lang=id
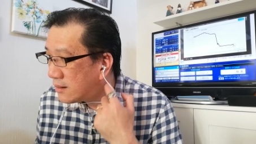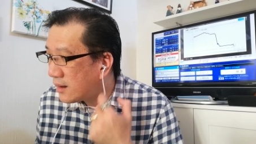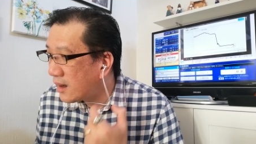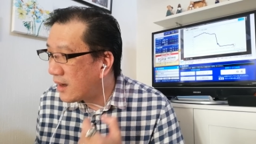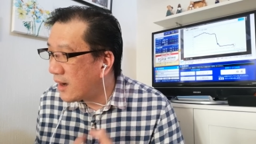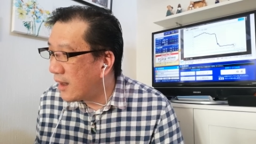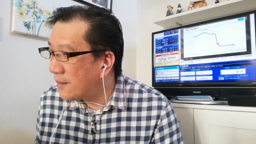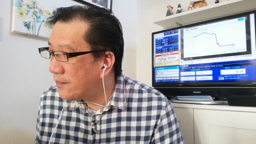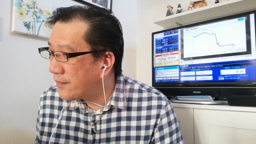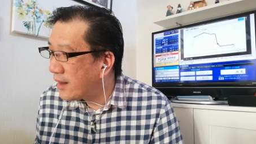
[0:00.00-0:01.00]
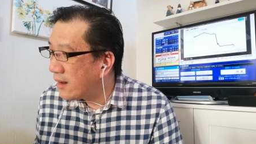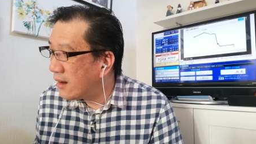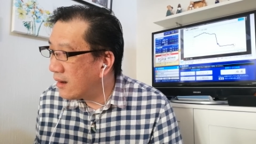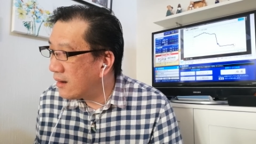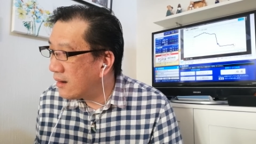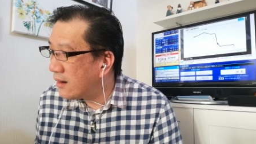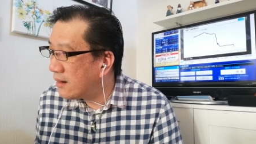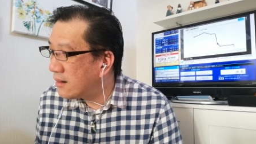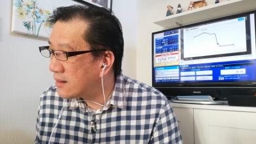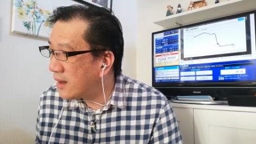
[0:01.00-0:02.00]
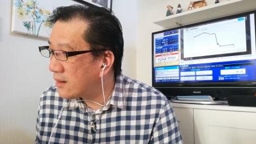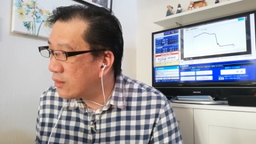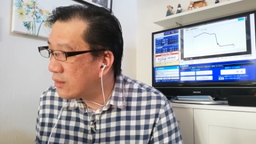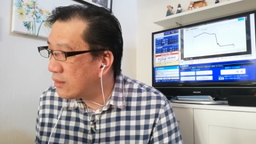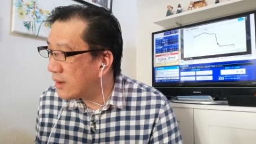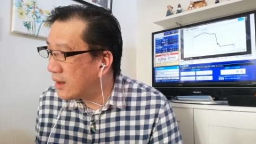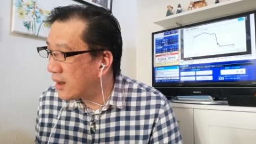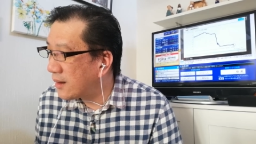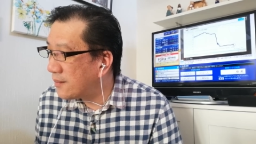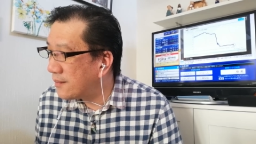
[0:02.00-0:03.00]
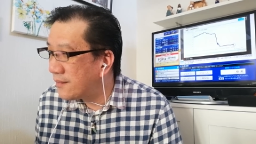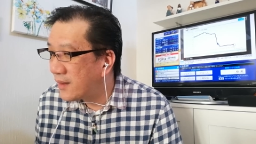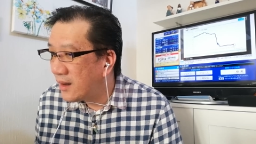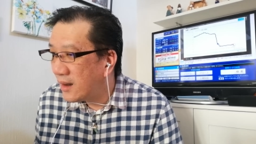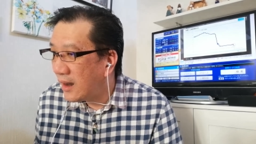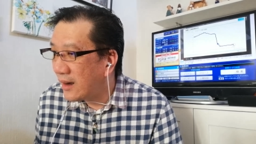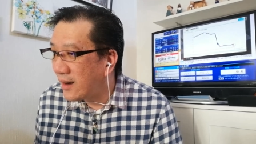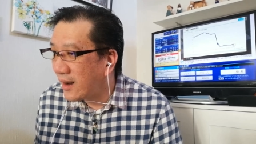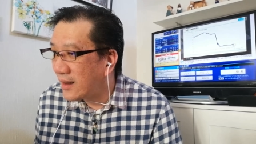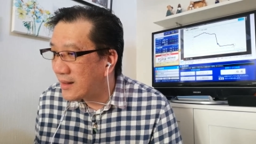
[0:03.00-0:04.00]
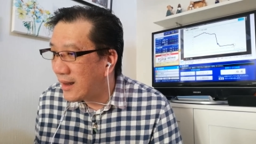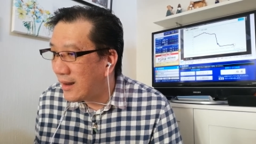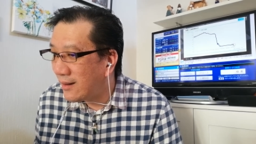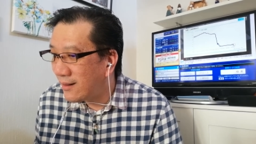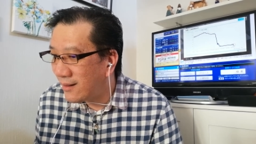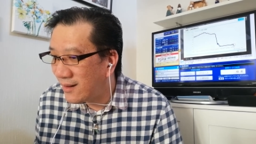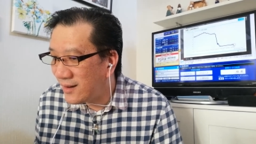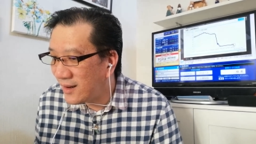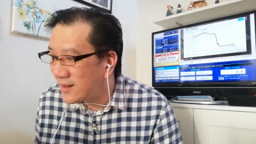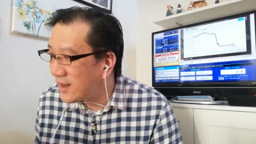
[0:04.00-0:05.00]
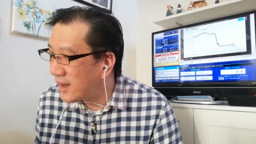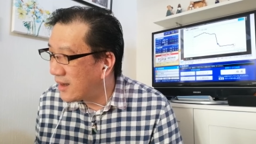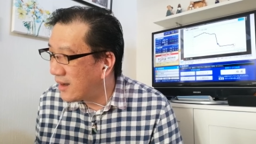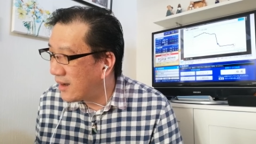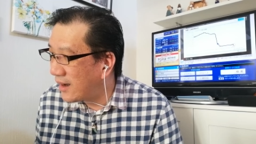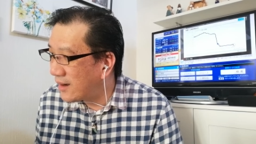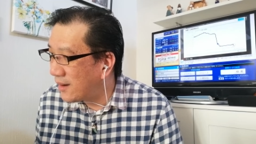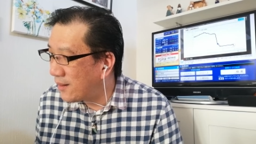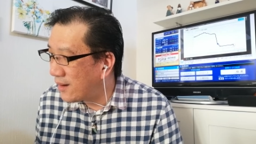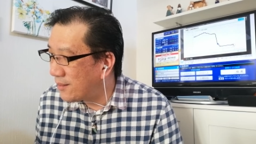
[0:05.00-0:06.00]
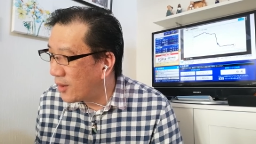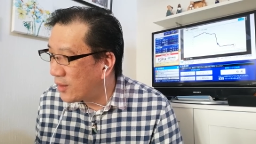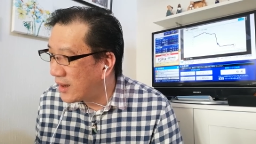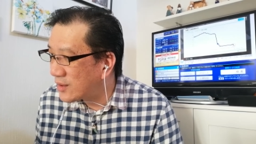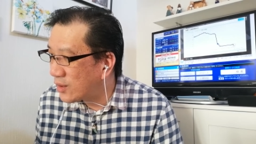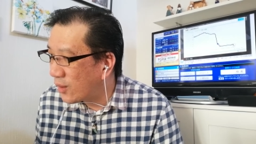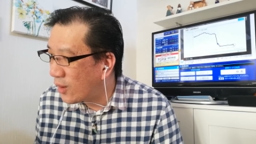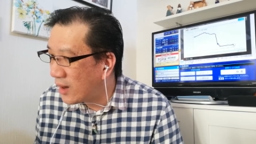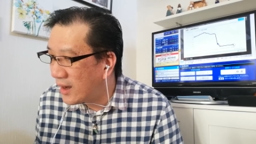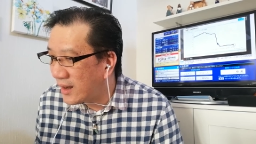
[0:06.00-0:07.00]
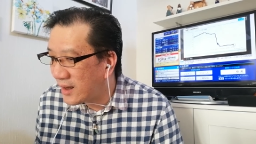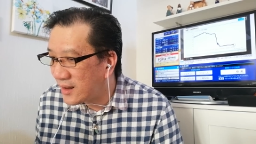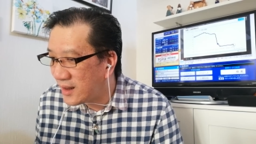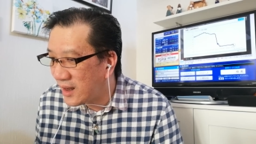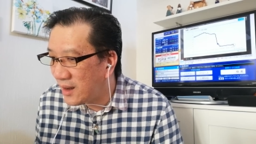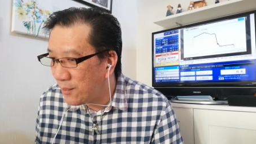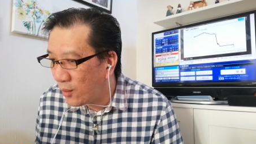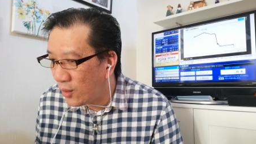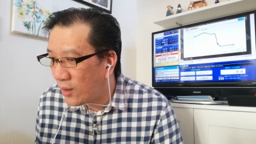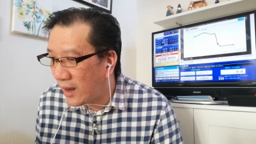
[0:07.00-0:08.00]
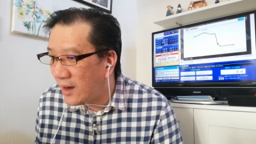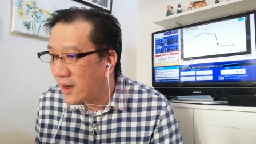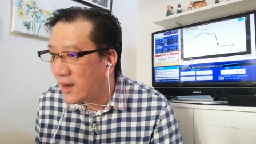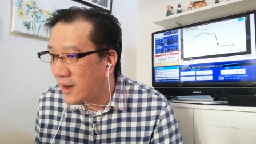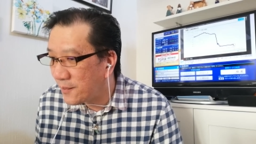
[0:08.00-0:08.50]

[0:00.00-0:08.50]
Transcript: ya lihatlah uh, saya tunggu ini andai kata nanti ada mau dia sorong lagi ke 30 kali ini